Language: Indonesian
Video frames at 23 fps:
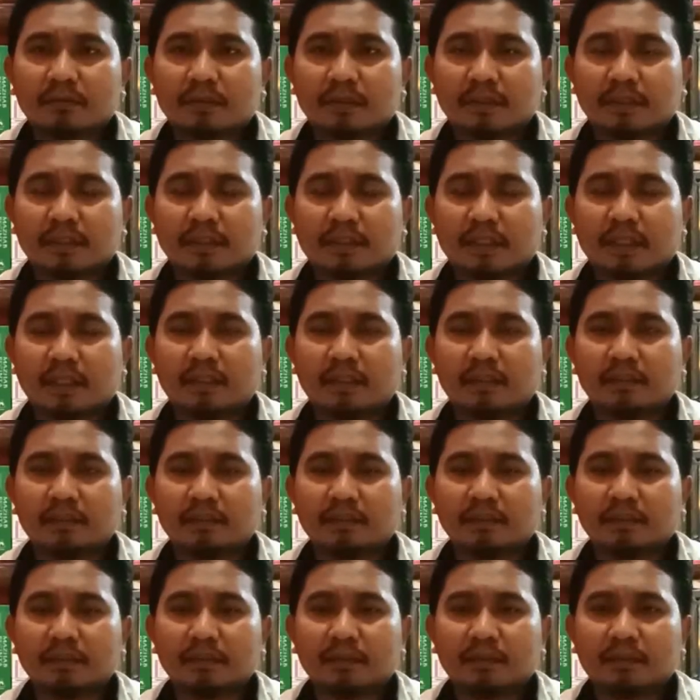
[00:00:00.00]
kenyataan
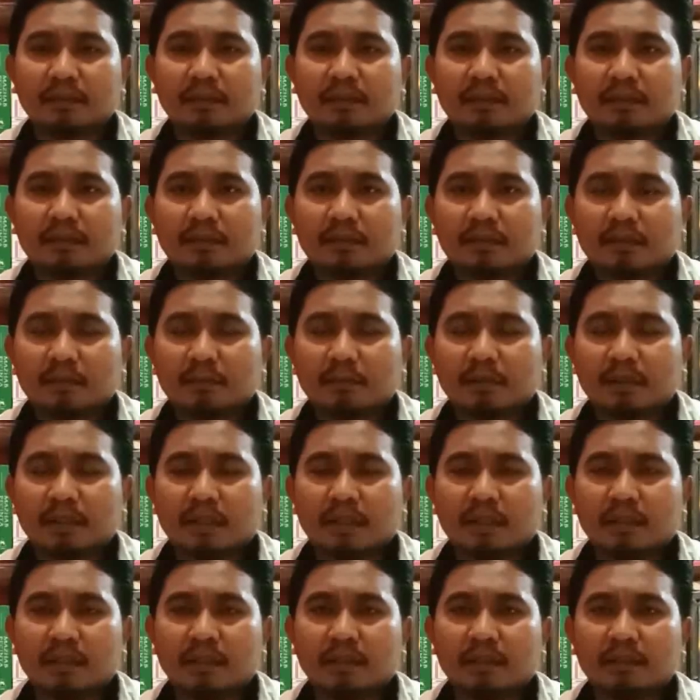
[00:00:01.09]
ini
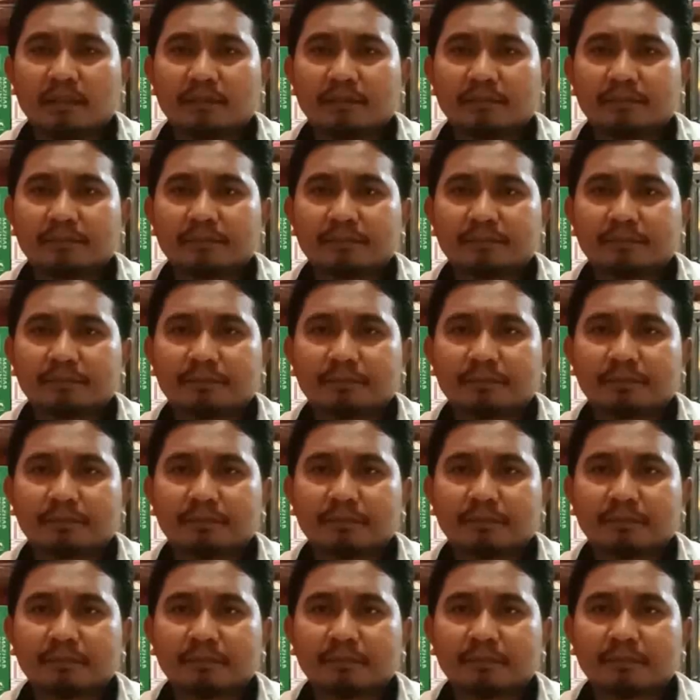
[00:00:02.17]
kebenaran dan
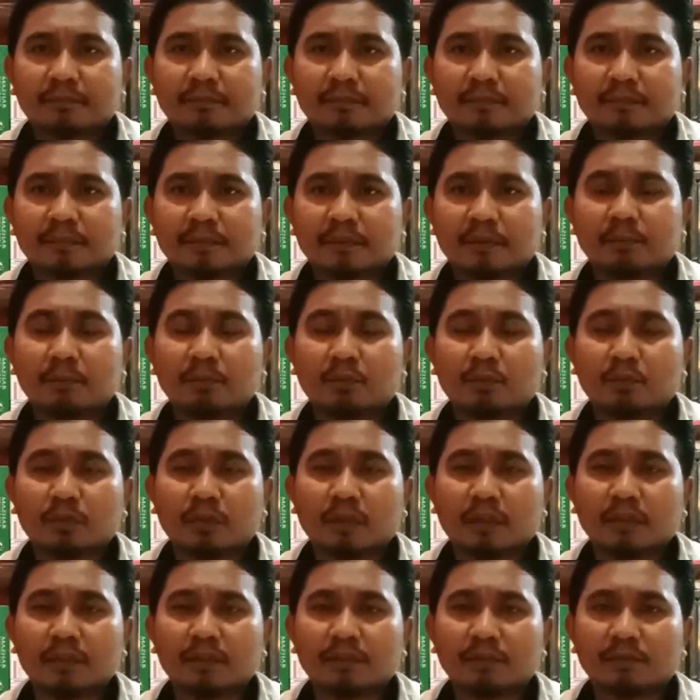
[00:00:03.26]

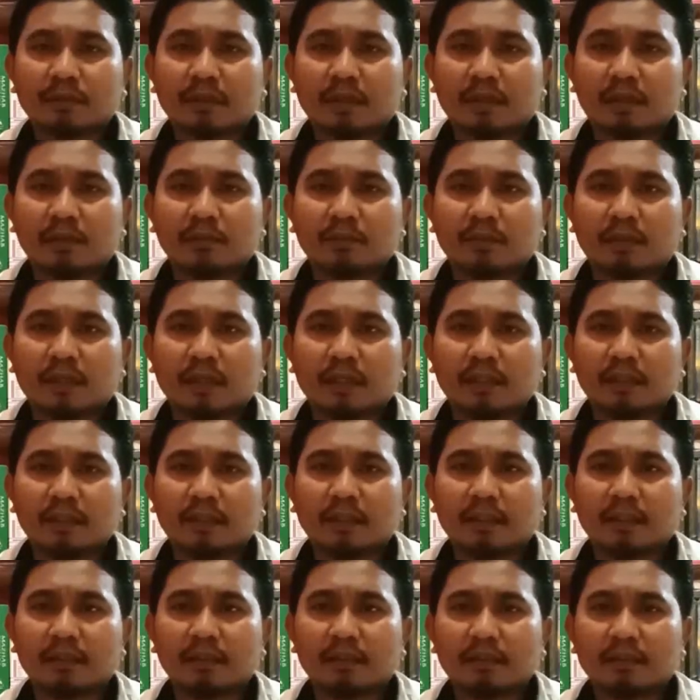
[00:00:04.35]
keburukan itu adalah dua hal
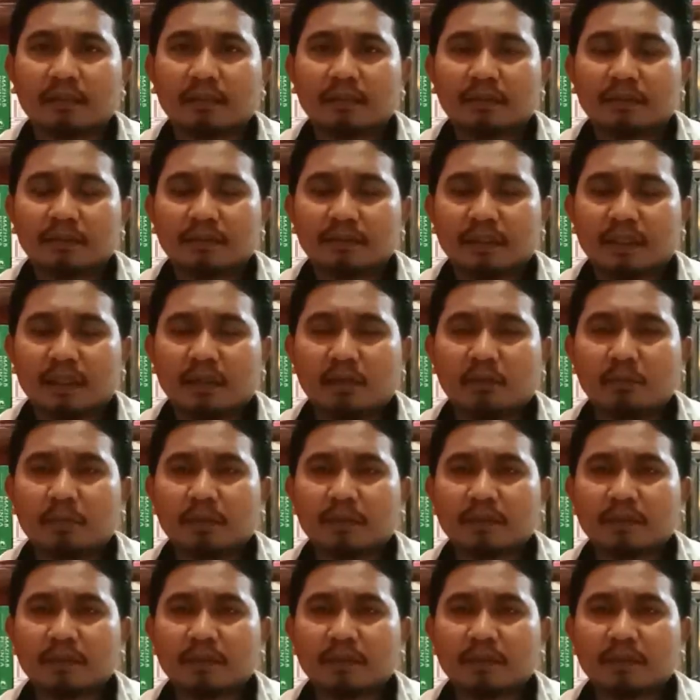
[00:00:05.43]
yang selalu